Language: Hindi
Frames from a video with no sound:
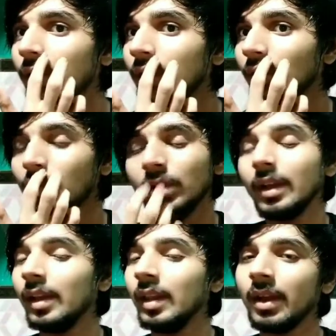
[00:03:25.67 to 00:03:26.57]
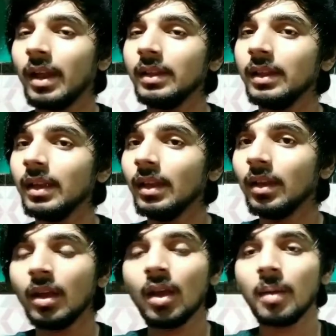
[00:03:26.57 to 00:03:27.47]
आ रहेगा ऑयल तो
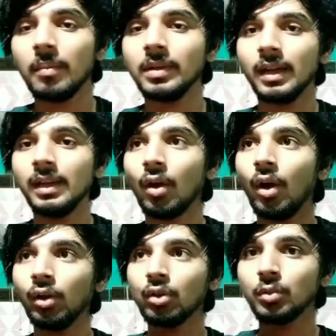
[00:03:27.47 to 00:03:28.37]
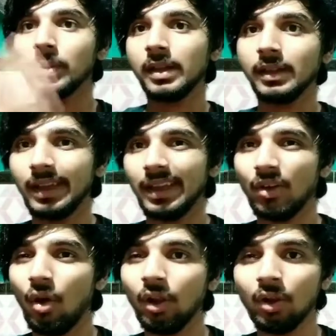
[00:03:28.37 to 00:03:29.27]
निकलने वाला नहीं है बस खाली ऑयल को
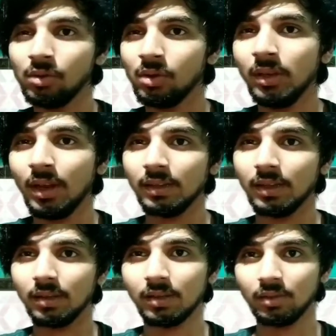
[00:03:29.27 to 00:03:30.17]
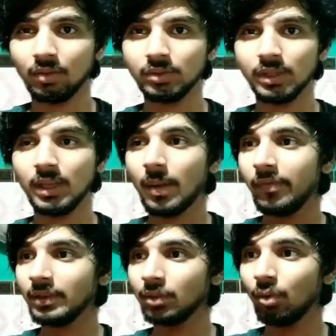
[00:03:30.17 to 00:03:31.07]
छुपा देता है ऑयल कंट्रोल नहीं करता
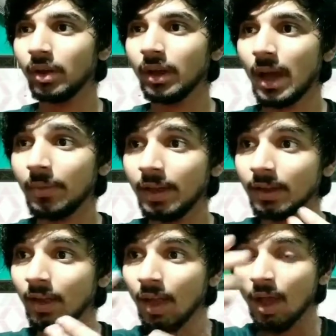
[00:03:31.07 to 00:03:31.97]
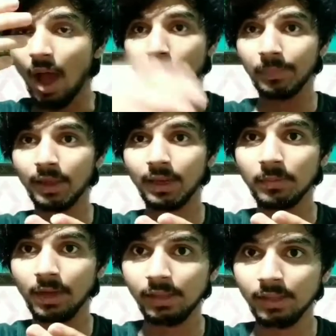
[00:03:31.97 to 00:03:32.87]
उसके लिए आपकी सो आप अगर
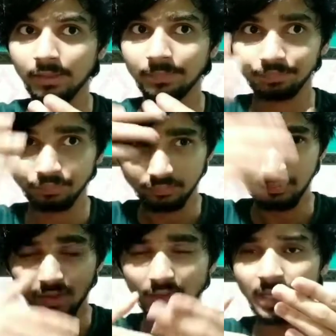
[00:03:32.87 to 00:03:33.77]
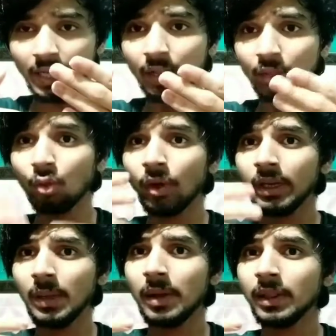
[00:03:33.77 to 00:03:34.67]
आपने क्रीम लगा देना
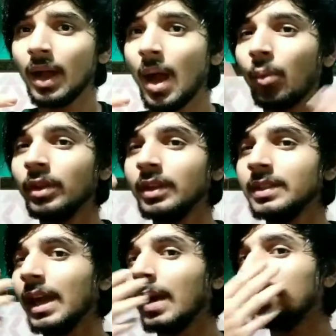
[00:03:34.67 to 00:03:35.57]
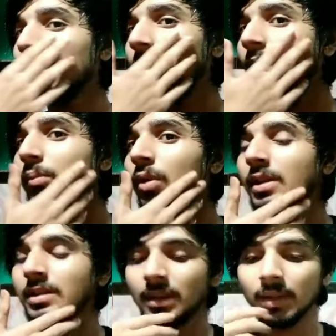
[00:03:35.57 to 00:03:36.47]
ज्यादा का दो घंटे बाद आपको दिख जाएगा
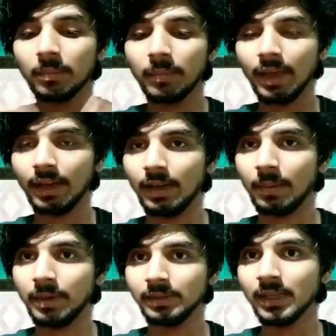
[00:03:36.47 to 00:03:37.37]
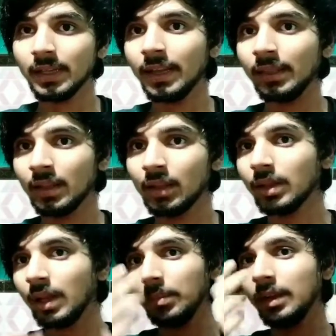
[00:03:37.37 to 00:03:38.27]
आपकी क्रीम पर नीचे मतलब बह रहा
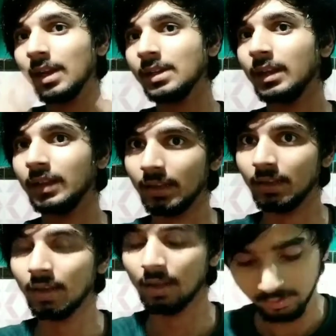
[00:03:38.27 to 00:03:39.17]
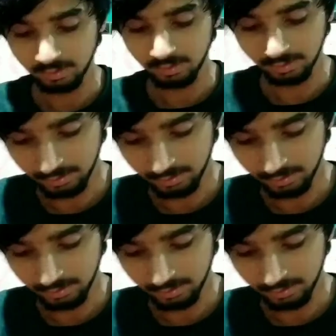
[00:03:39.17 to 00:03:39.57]
पसीना निकलता ना क्रीम निकल जाता